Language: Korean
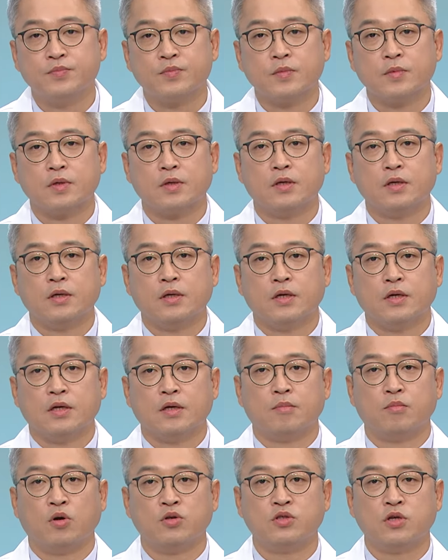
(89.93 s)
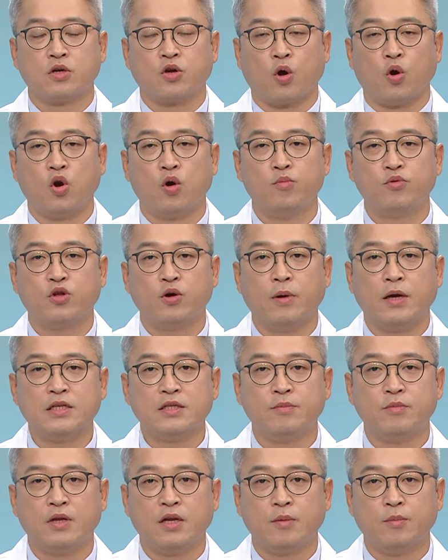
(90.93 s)
네. 먼저 결론부터
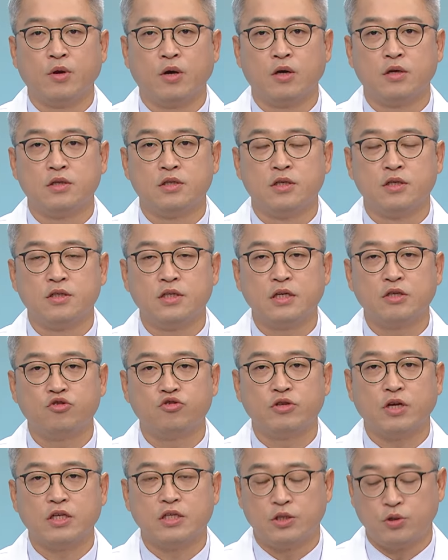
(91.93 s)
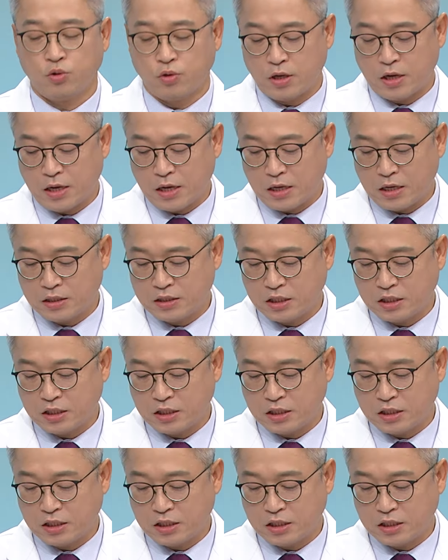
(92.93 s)
말씀드리면 증식 주사 치료나